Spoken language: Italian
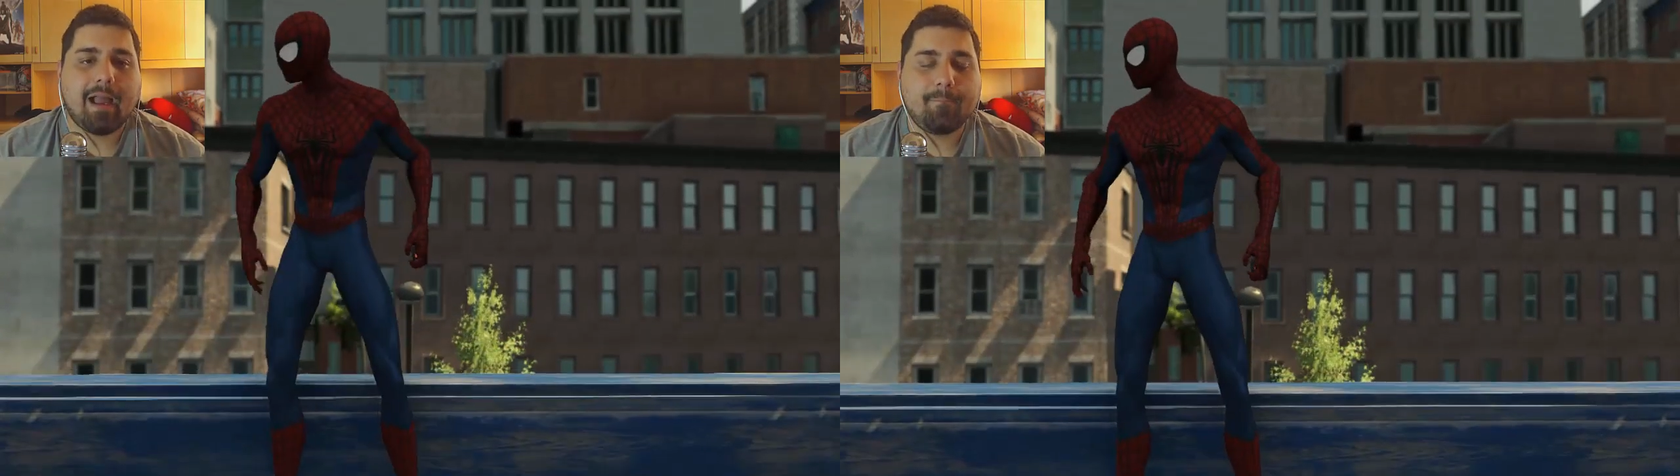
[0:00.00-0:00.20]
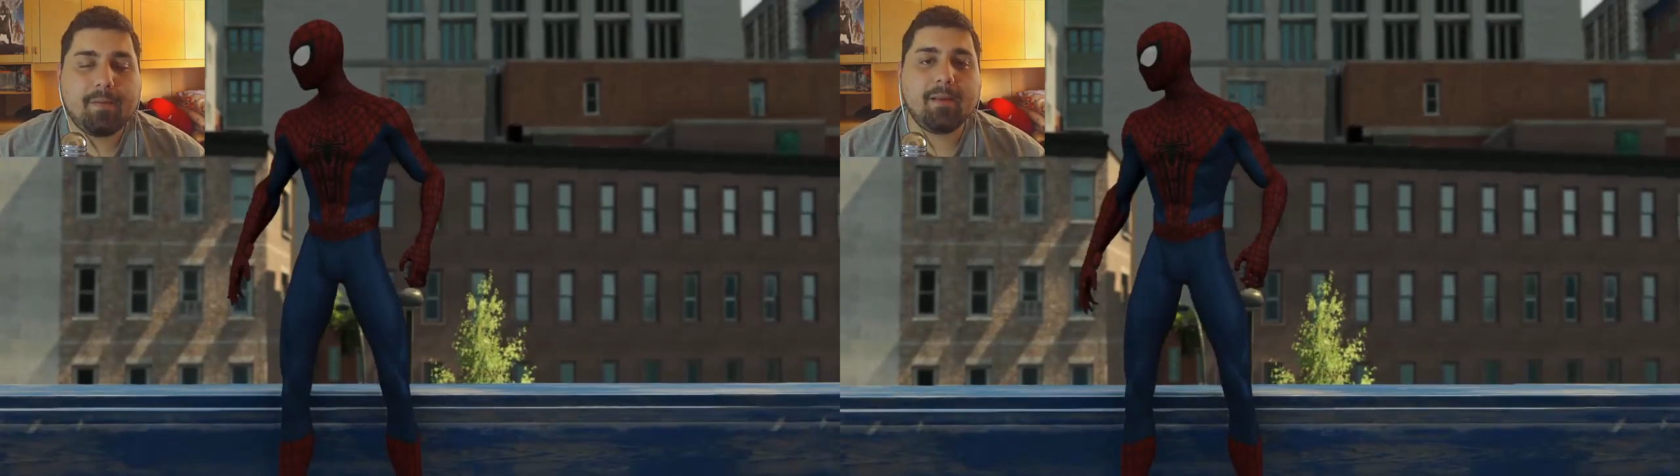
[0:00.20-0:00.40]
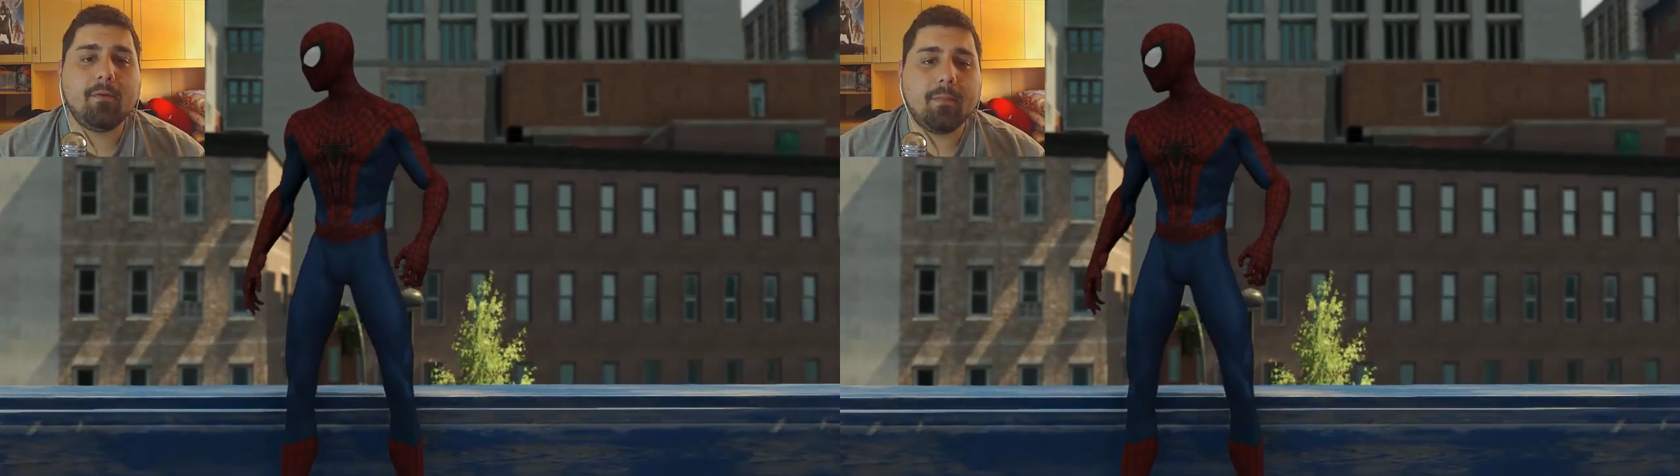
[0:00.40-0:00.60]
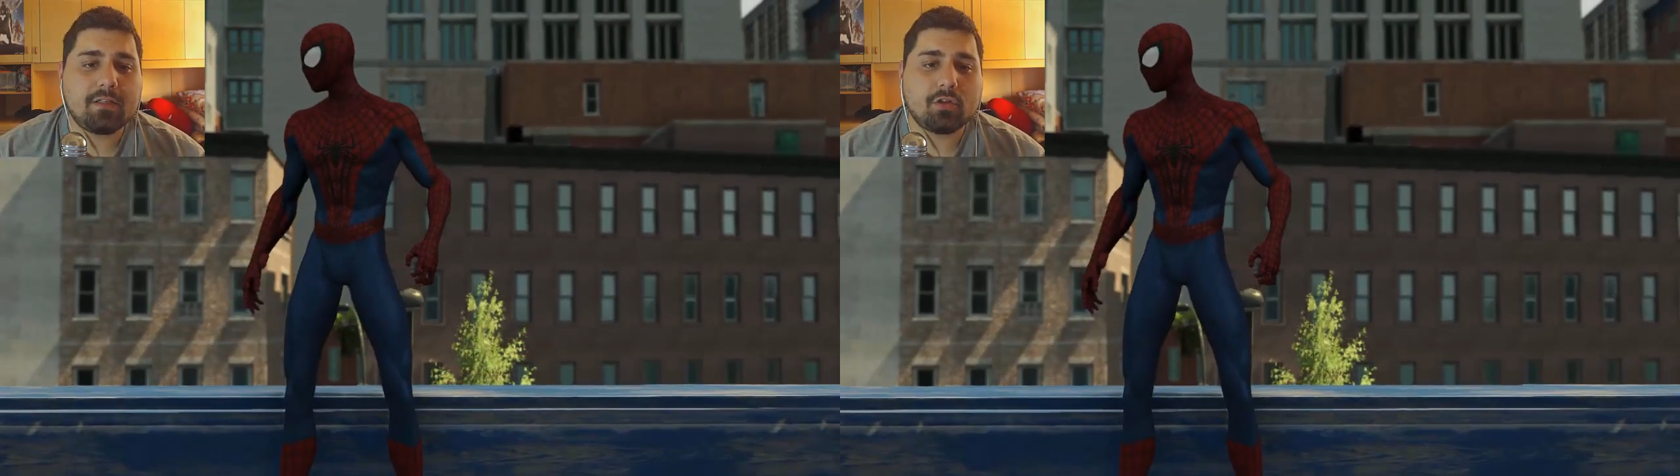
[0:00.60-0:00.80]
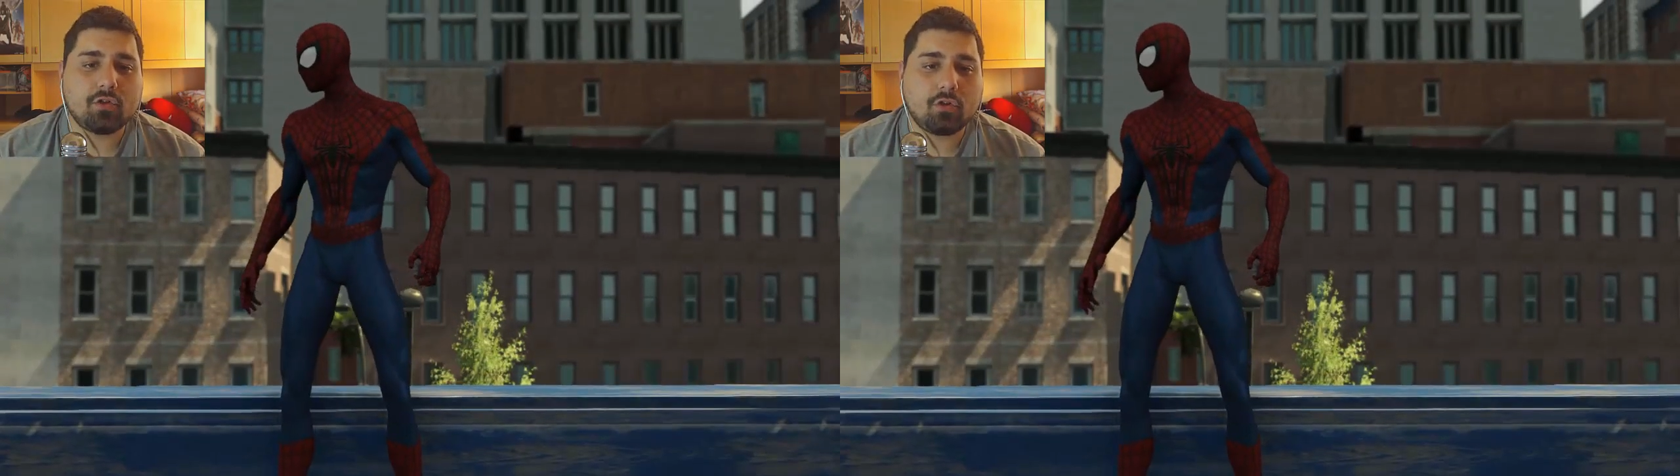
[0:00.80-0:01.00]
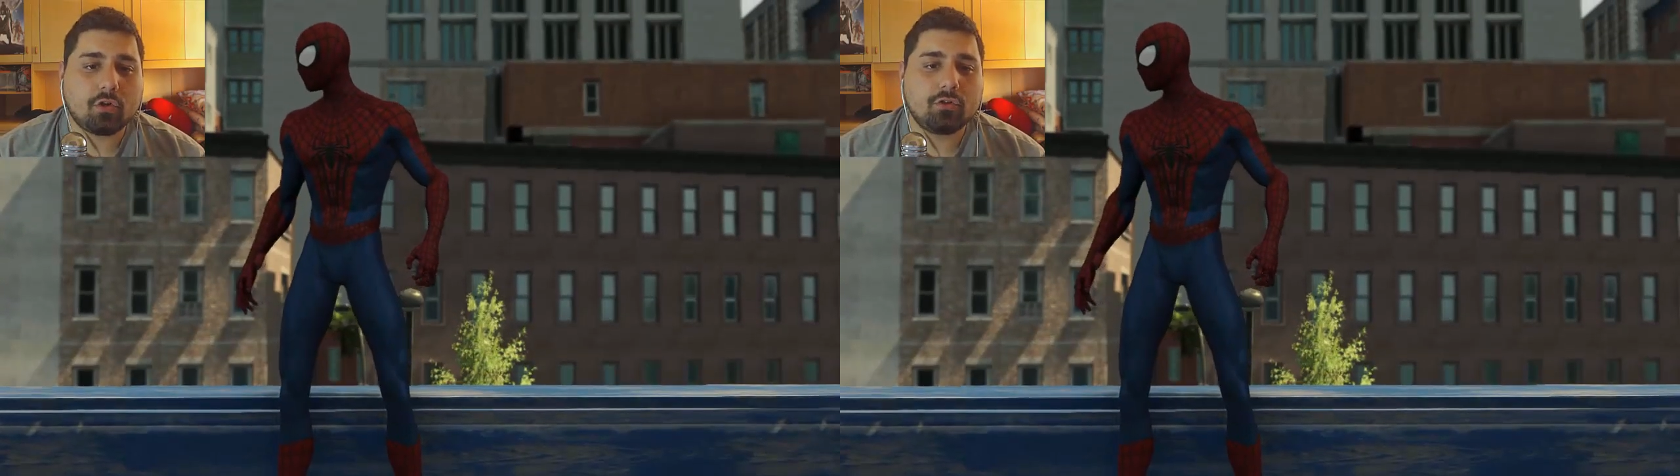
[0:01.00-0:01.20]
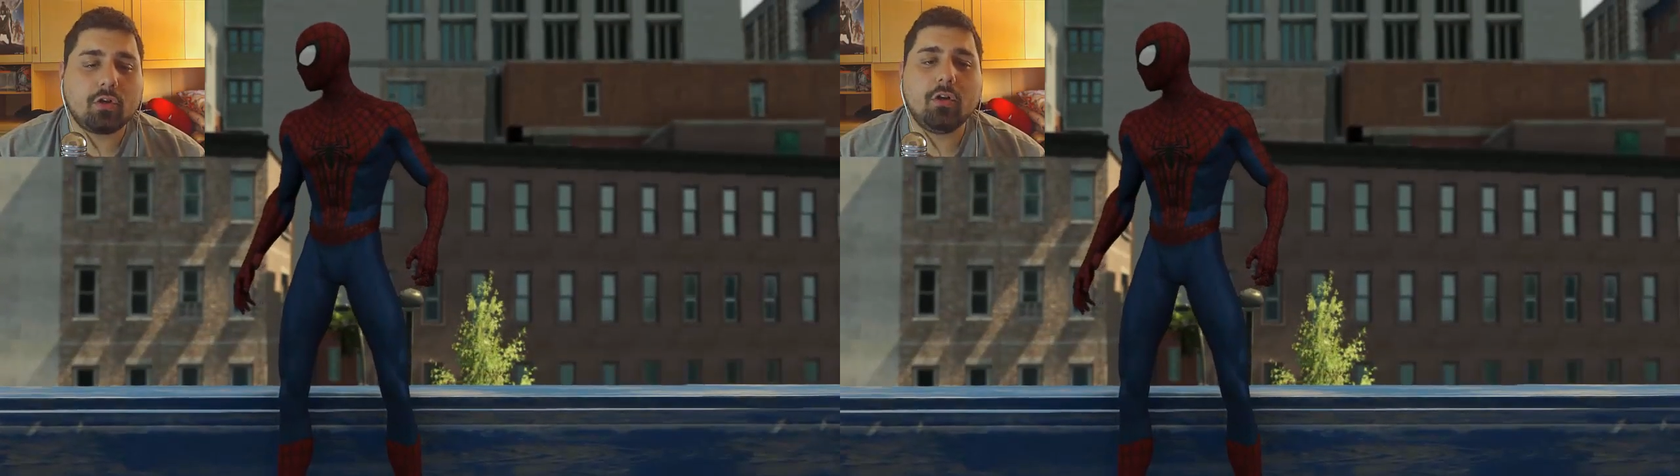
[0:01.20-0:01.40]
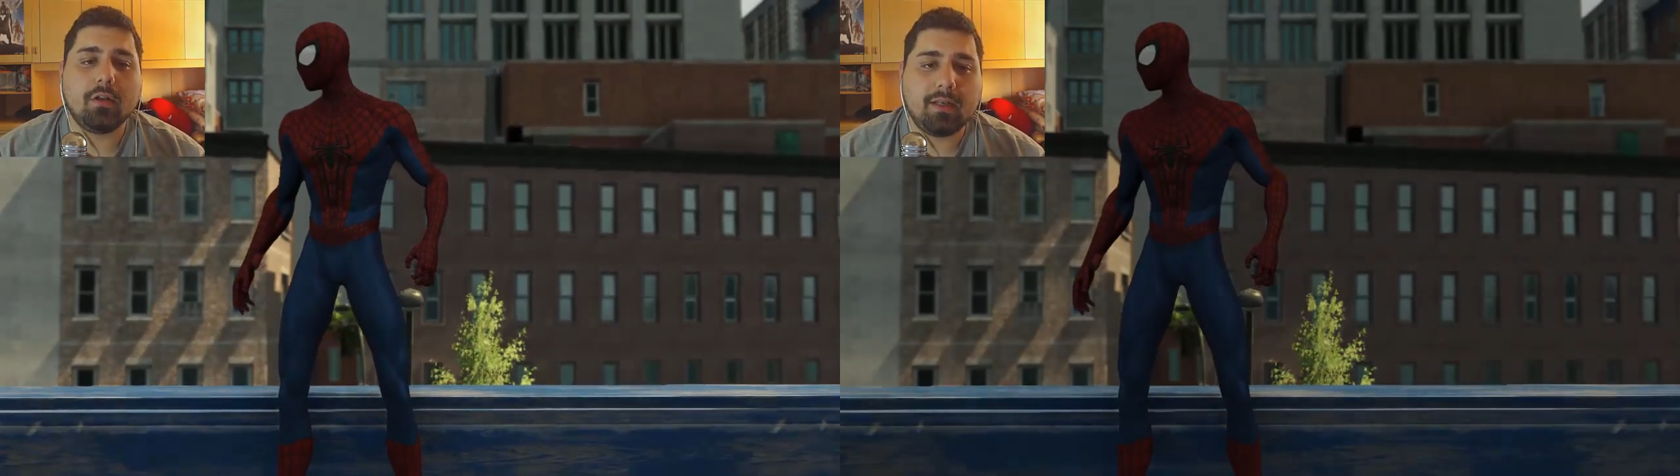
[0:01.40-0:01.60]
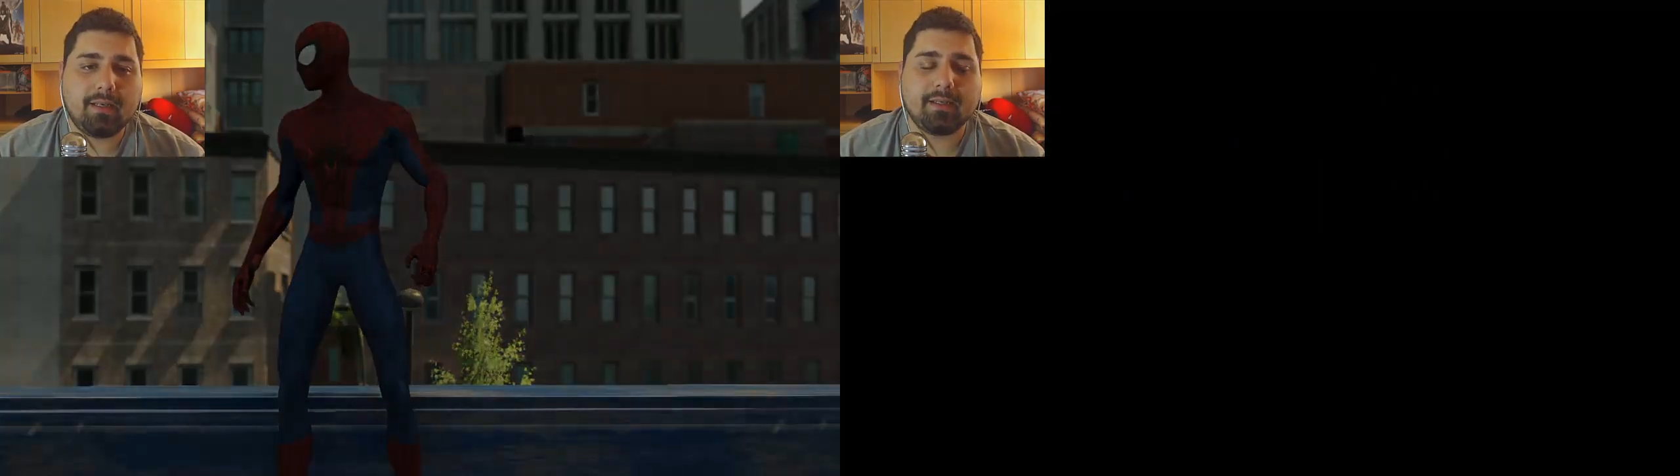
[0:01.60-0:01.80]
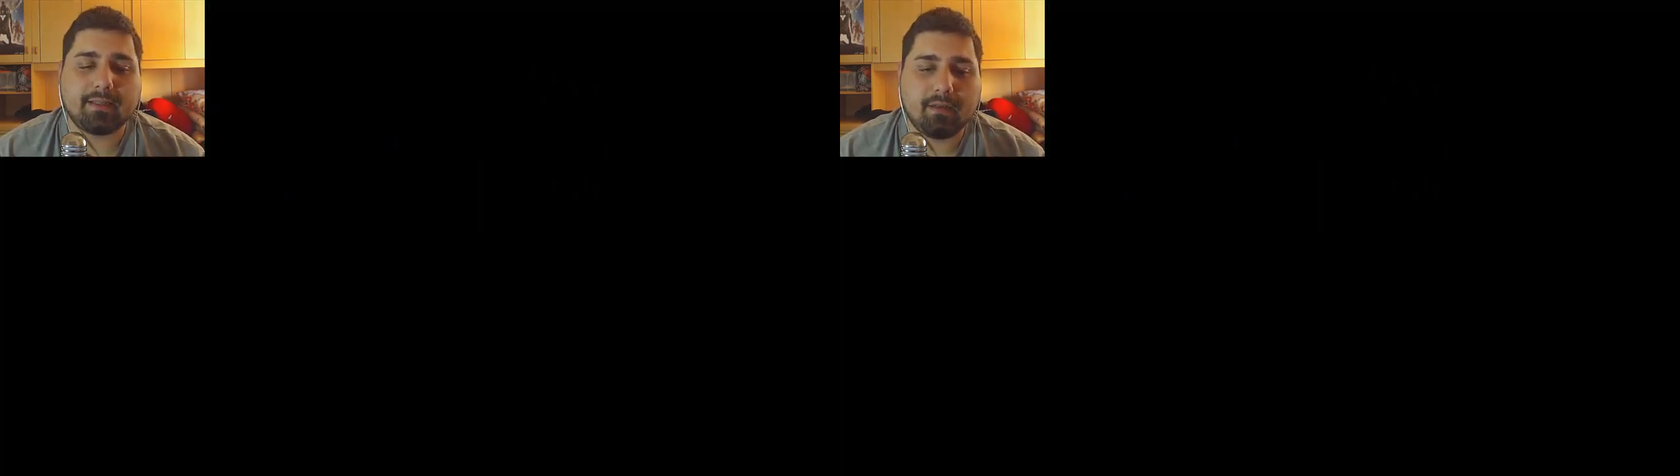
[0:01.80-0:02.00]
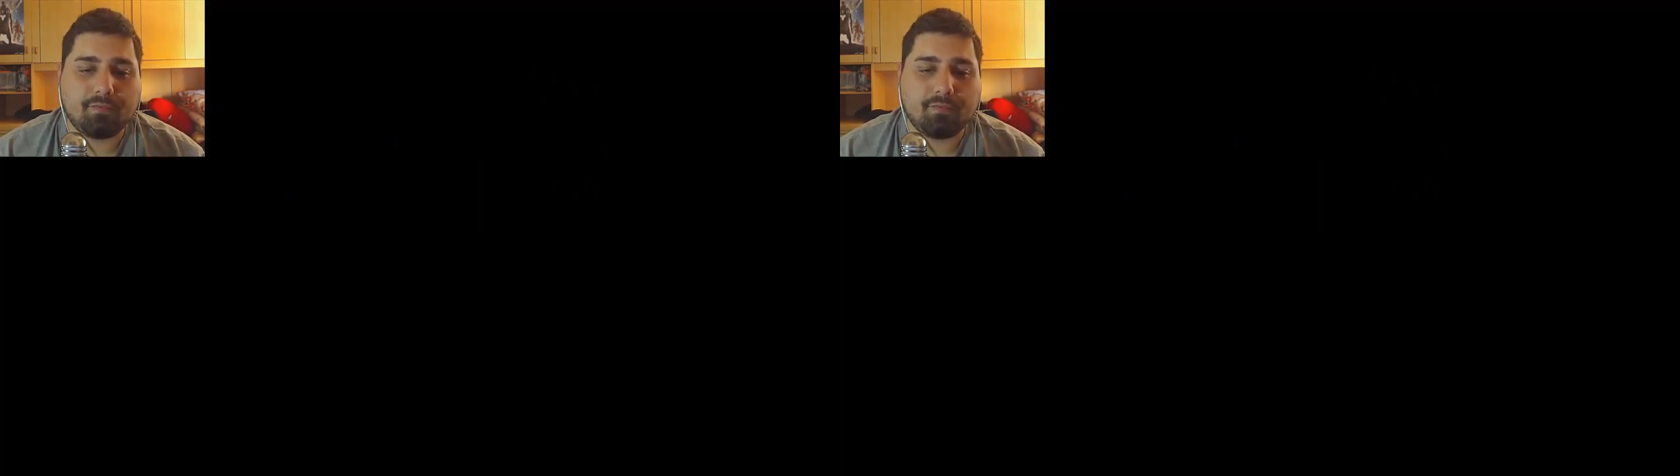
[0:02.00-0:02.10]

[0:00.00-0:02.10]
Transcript: Abbiamo messo sotto controllo le linee